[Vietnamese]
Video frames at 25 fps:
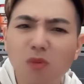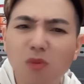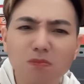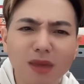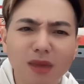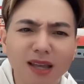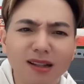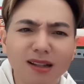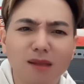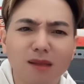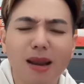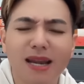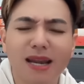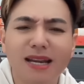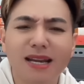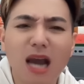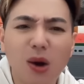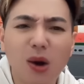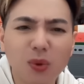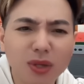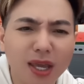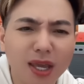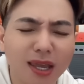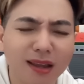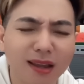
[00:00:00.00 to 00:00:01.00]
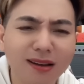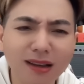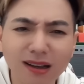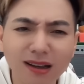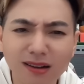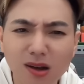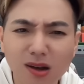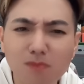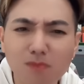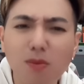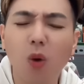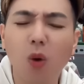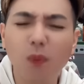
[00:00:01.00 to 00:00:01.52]
không biết là mày đạo diễn
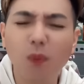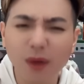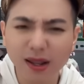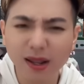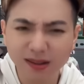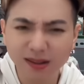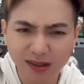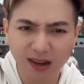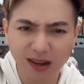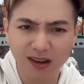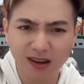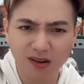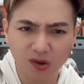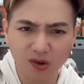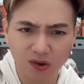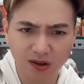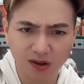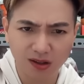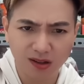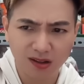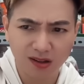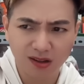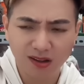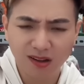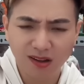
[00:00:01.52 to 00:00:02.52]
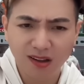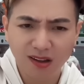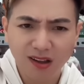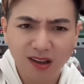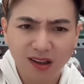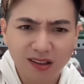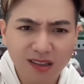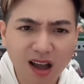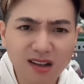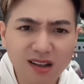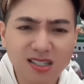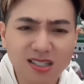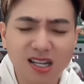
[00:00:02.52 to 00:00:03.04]
cái bộ phim gì luôn á
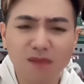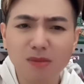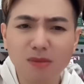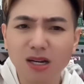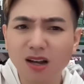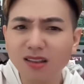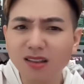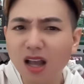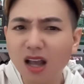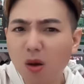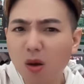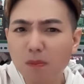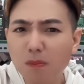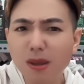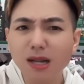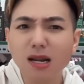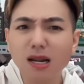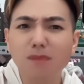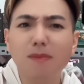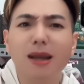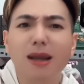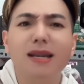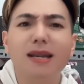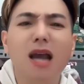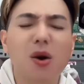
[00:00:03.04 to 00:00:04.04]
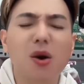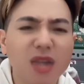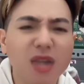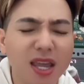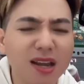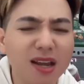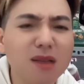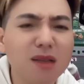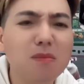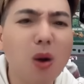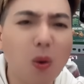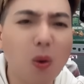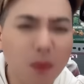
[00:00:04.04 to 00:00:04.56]
thật sự mà nói tao không biết là mày đạo
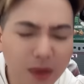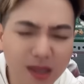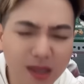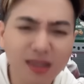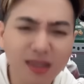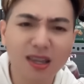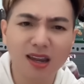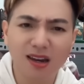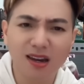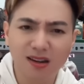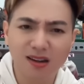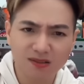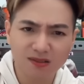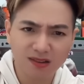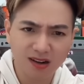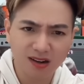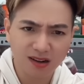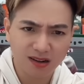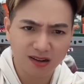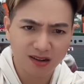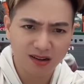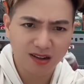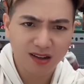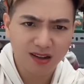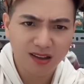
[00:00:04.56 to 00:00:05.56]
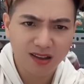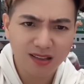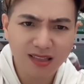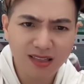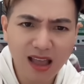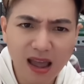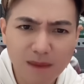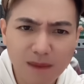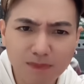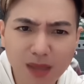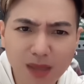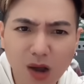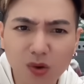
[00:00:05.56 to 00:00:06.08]
diễn cái bộ phim gì luôn đó
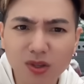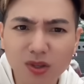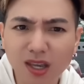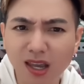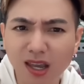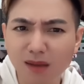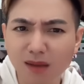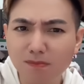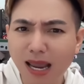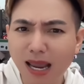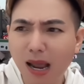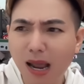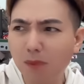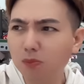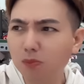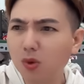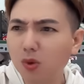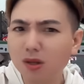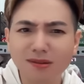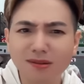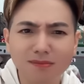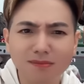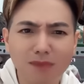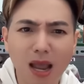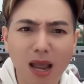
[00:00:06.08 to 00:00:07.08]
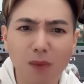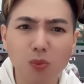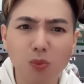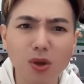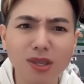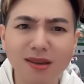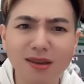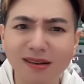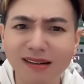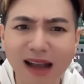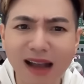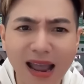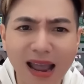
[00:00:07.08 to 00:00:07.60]
làm đạo diễn mày không có mày không
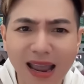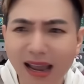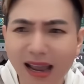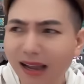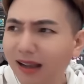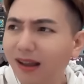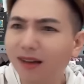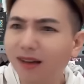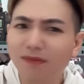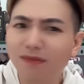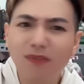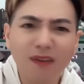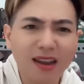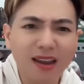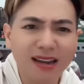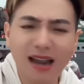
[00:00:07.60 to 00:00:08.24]
có dự án à,